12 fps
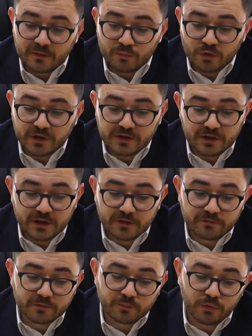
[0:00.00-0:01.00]

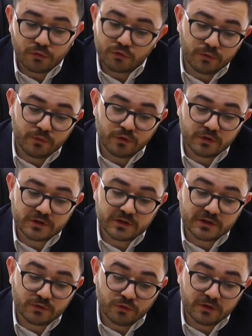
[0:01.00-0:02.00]
müeyyideler futbol kulübü
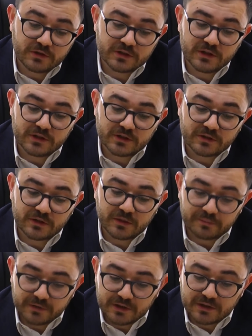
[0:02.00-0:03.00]
yöneticiler için
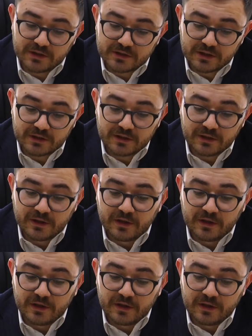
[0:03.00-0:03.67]
tatbik edilecek.